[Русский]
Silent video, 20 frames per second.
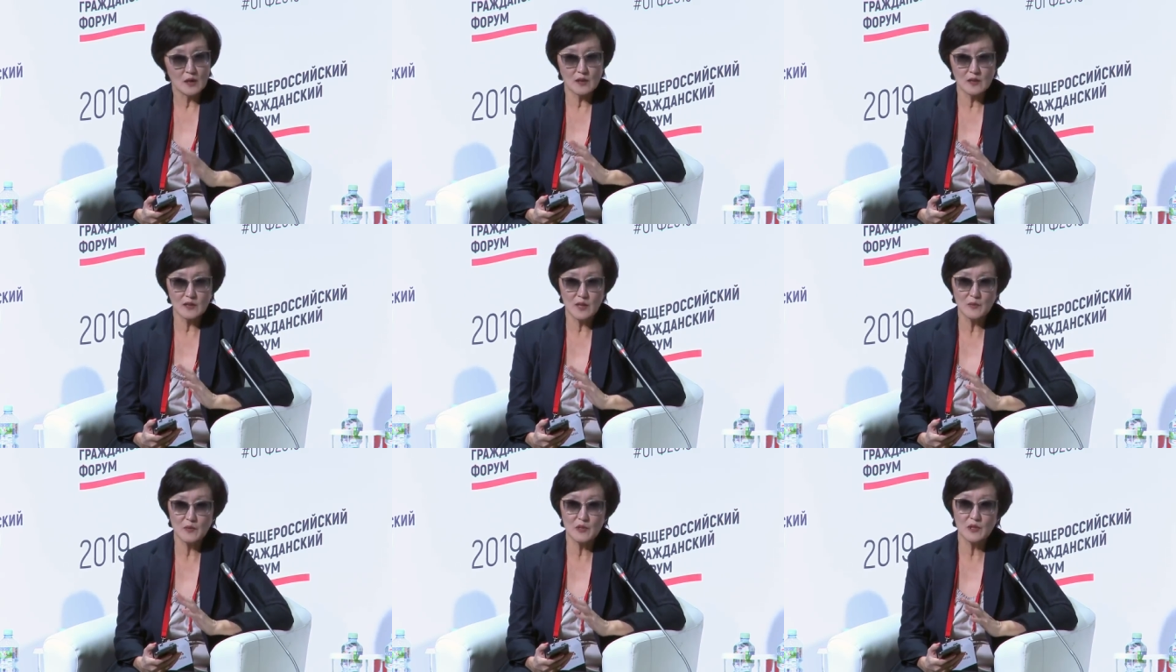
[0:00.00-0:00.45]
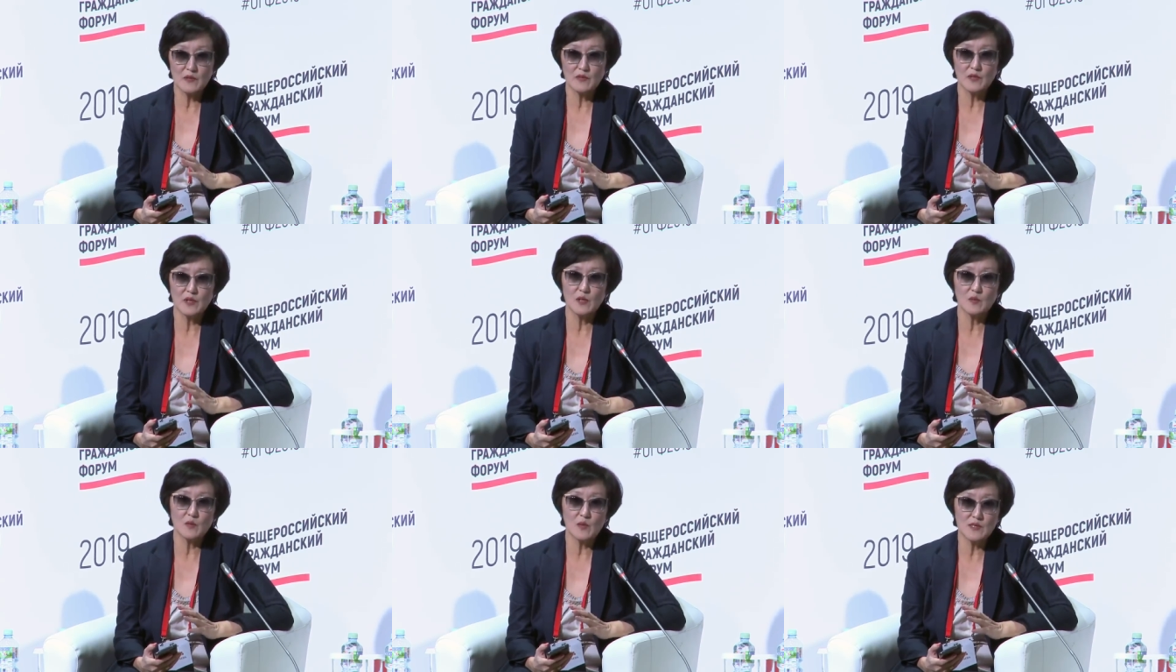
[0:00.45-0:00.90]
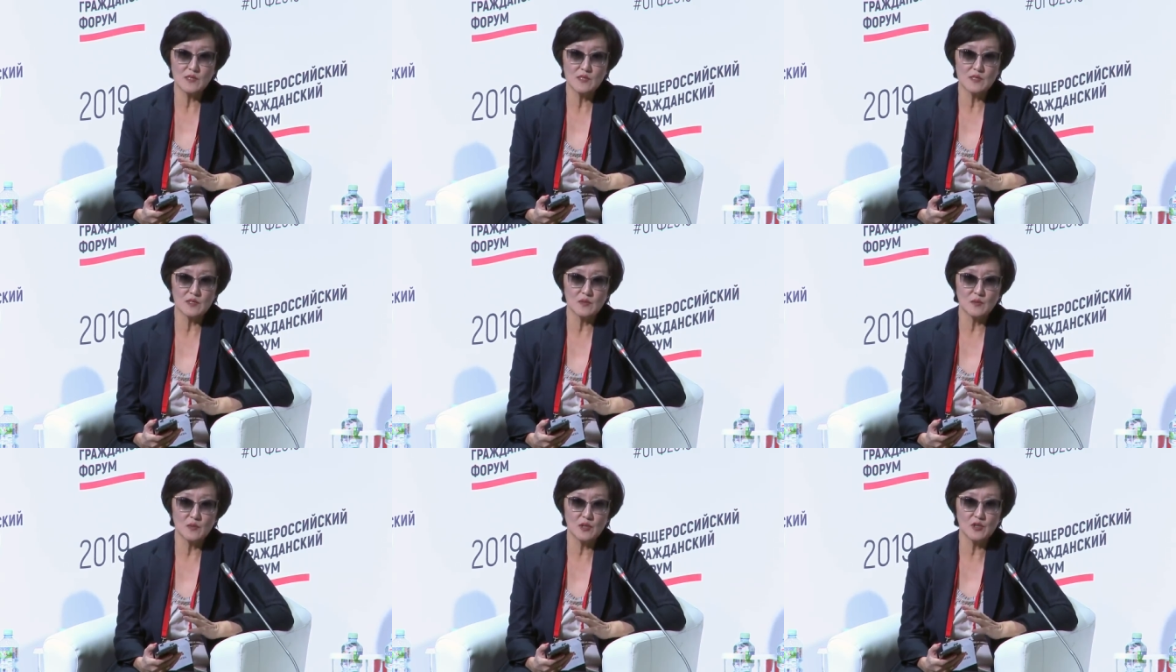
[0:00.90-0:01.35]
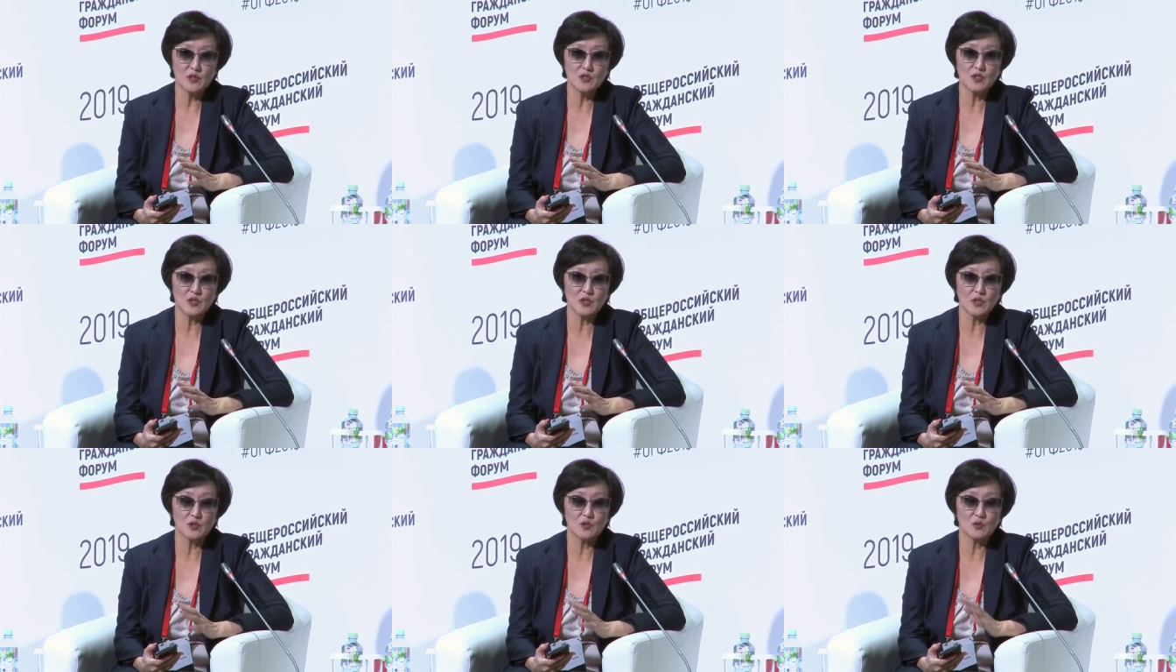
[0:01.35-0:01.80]
Когда мы говорим о
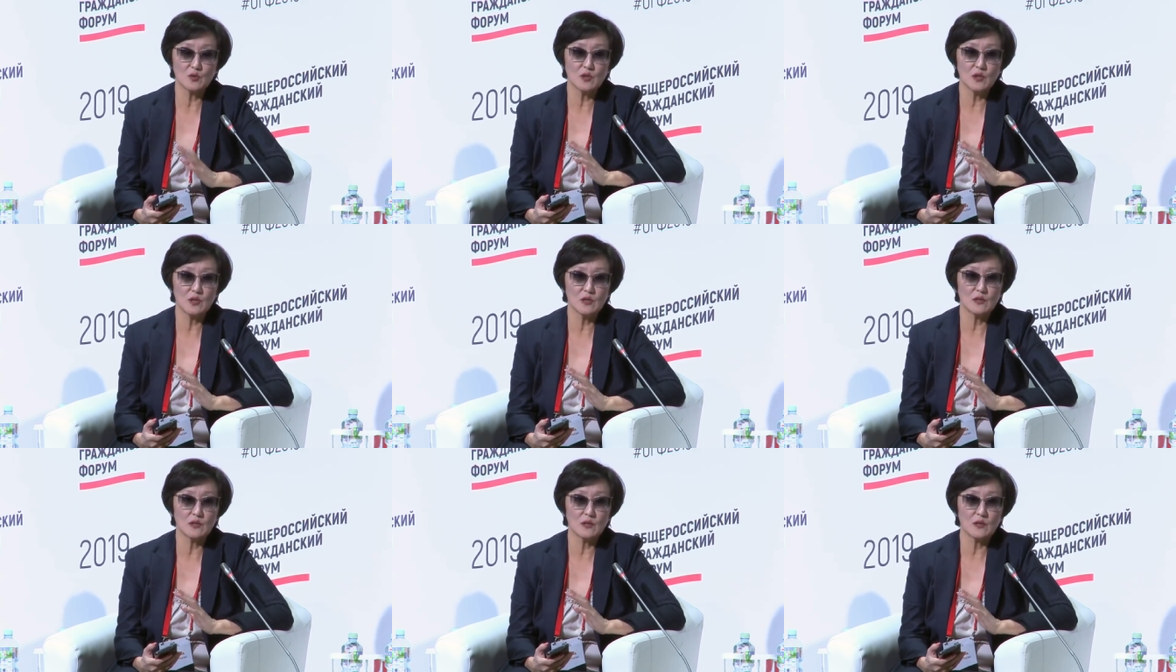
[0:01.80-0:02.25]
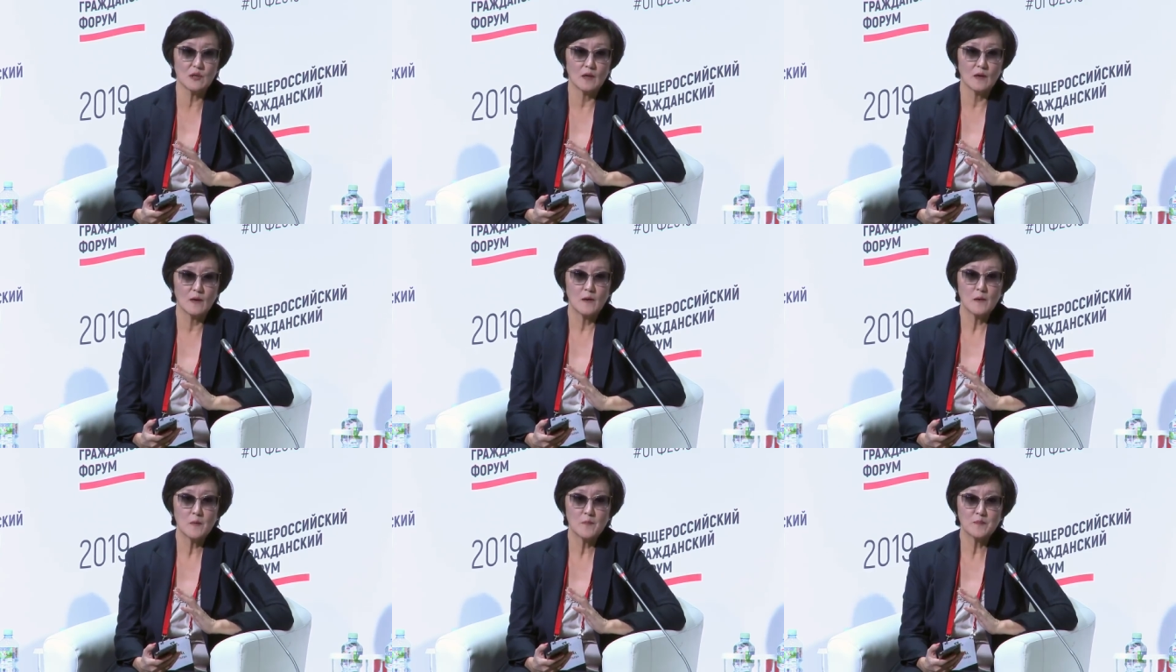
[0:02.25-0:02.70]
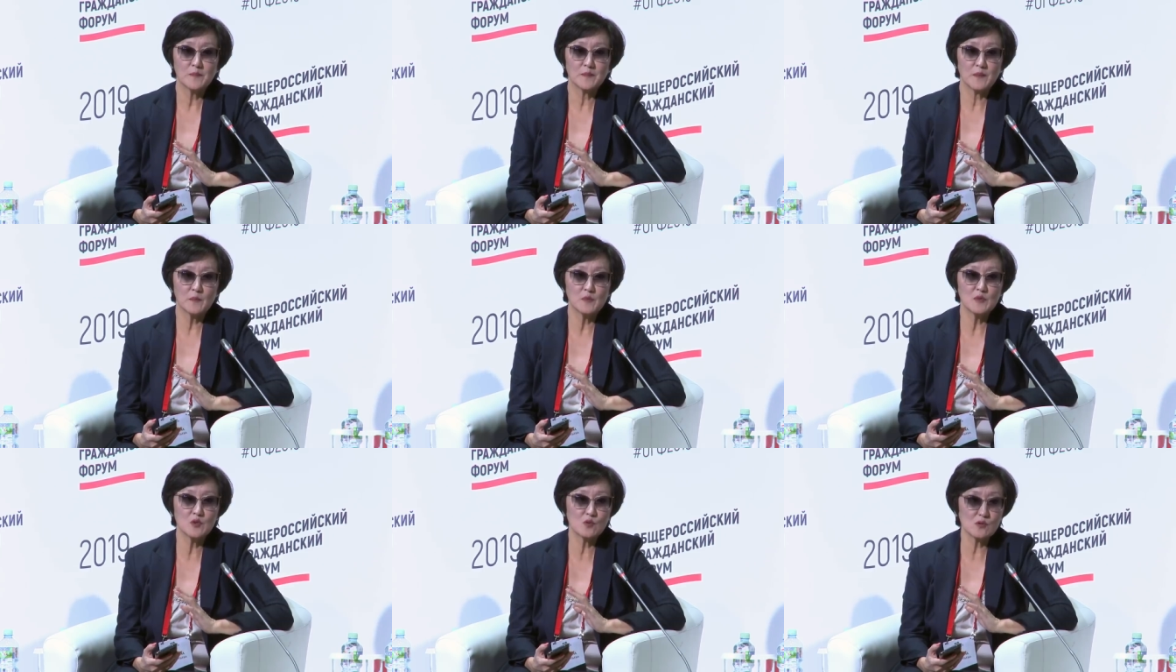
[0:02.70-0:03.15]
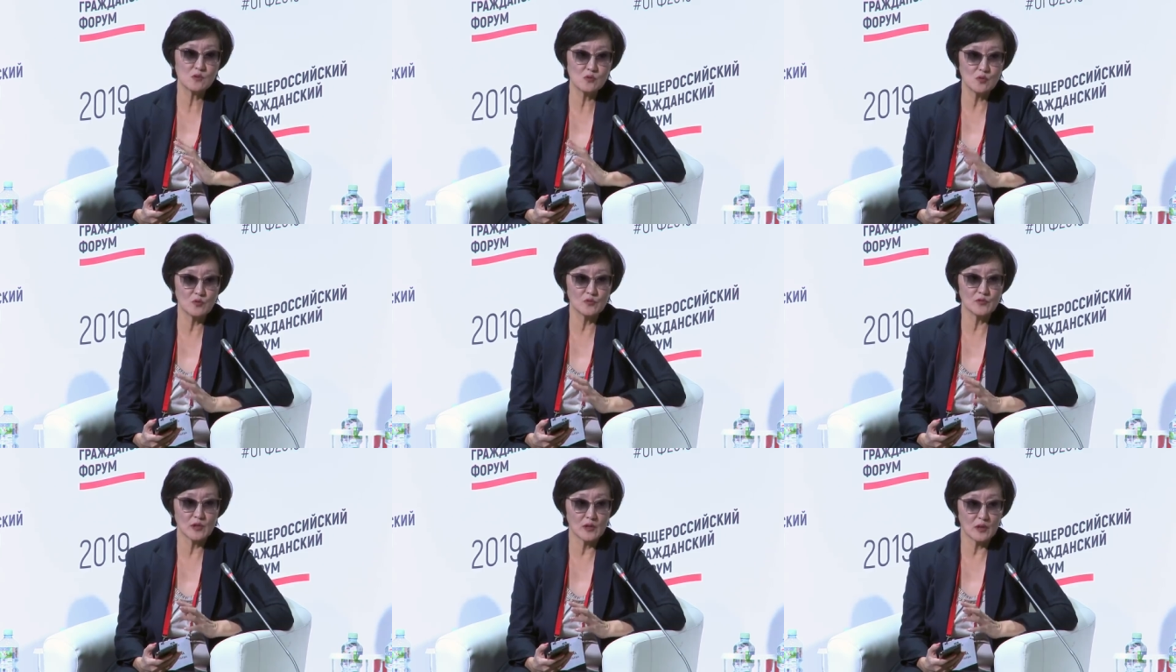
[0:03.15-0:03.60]
сети-менеджерах, то это,
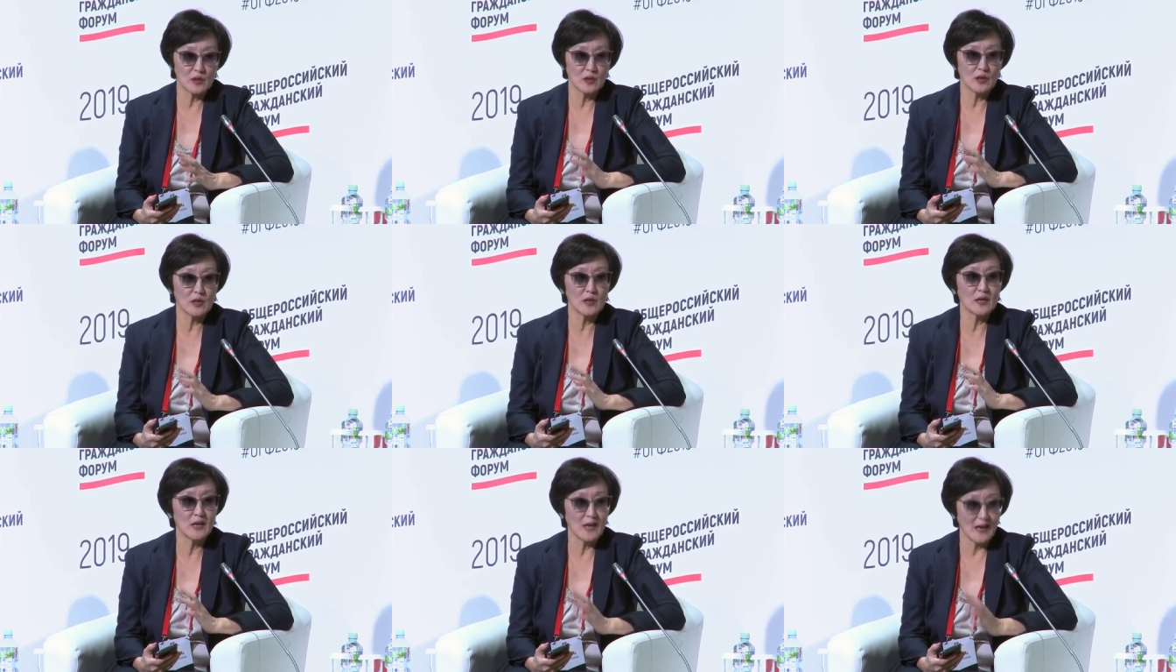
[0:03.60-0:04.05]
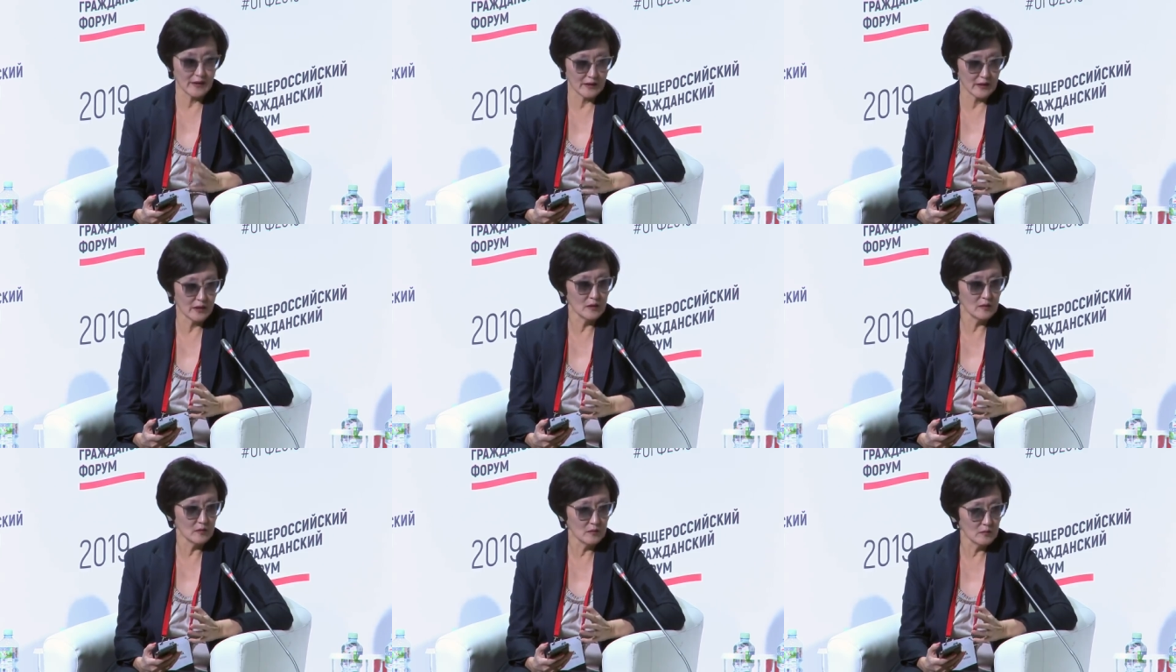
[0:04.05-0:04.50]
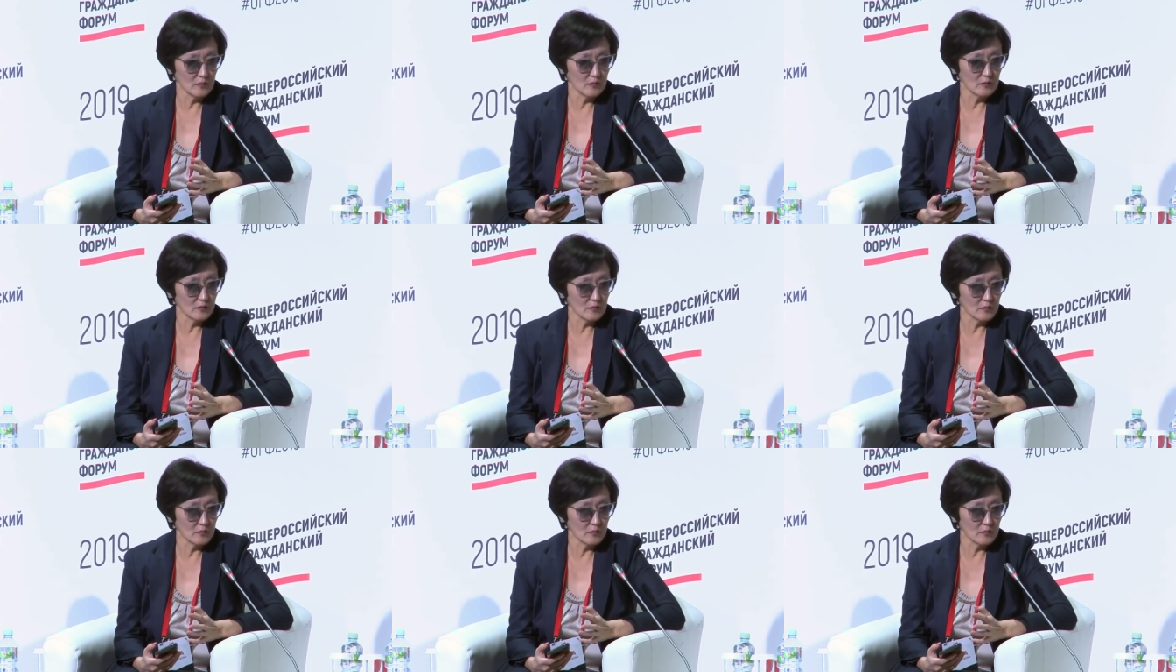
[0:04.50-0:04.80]
безусловно, легальная